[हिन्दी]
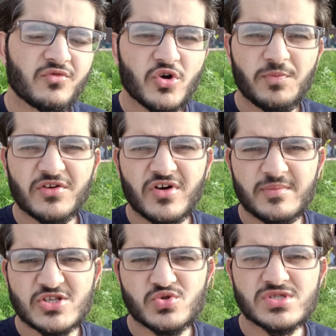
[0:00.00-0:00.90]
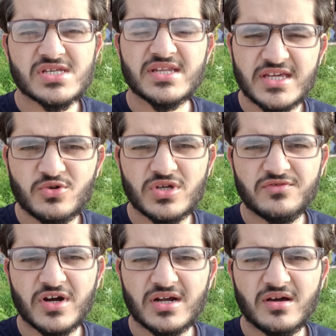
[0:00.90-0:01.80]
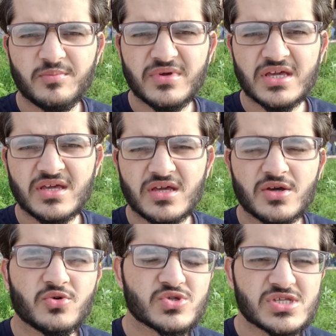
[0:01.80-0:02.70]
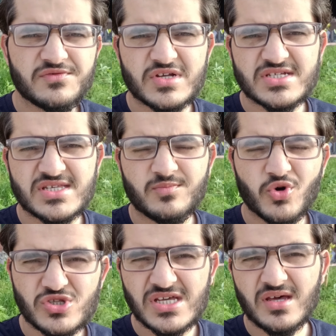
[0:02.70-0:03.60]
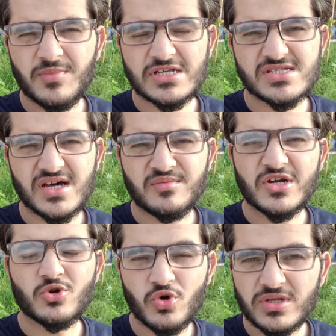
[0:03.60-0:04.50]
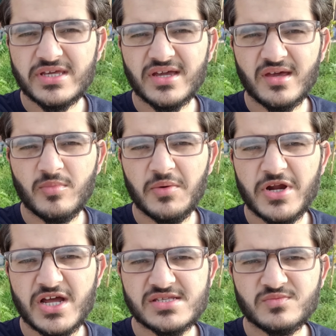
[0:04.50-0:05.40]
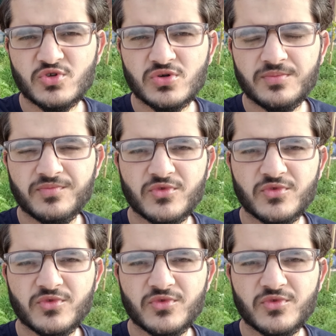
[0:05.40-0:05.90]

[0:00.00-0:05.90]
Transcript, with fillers: वो परफॉर्मेंस उनसे नहीं हुई वर्ल्ड कप में उसकी वजह से बहुत ज़्यादा पाकिस्तान में ट्रोल किया गया बाबर आजम को